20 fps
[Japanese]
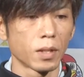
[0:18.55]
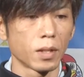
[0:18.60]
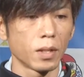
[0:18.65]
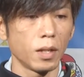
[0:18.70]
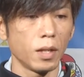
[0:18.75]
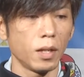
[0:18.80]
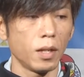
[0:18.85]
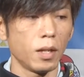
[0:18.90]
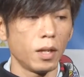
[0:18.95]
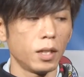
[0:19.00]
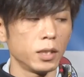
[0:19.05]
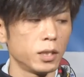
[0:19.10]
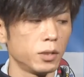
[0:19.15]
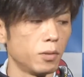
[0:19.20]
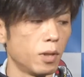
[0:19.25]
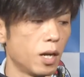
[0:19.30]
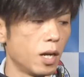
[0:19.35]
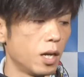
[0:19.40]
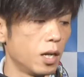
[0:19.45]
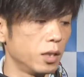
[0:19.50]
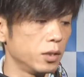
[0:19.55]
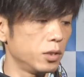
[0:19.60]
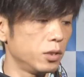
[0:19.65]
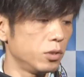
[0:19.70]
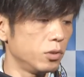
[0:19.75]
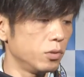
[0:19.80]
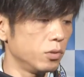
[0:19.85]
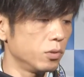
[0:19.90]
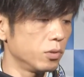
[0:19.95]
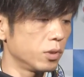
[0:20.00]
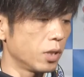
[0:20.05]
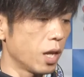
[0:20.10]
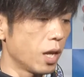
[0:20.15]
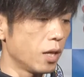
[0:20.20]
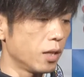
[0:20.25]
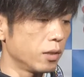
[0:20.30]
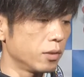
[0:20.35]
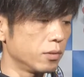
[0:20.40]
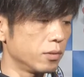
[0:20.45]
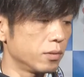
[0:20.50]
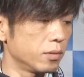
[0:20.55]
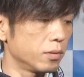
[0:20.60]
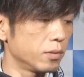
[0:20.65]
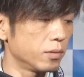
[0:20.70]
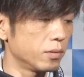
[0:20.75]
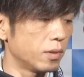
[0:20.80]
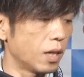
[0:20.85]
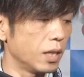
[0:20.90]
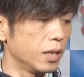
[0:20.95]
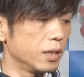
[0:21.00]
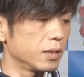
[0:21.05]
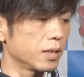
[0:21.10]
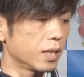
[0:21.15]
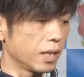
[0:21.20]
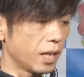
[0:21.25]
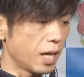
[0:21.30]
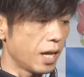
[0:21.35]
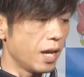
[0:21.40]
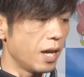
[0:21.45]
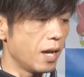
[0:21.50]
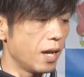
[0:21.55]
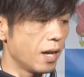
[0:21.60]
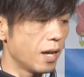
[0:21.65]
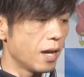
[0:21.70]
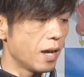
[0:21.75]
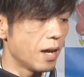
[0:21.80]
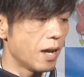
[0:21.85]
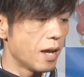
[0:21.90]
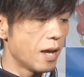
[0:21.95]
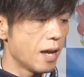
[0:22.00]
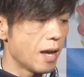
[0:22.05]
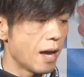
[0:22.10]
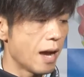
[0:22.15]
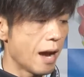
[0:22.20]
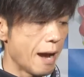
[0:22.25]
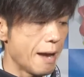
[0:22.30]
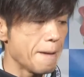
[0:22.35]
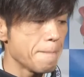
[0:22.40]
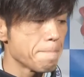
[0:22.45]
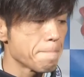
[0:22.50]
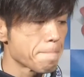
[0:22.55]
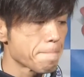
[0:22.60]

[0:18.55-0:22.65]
えー、足は中堅ぐらいですかねはい、はい、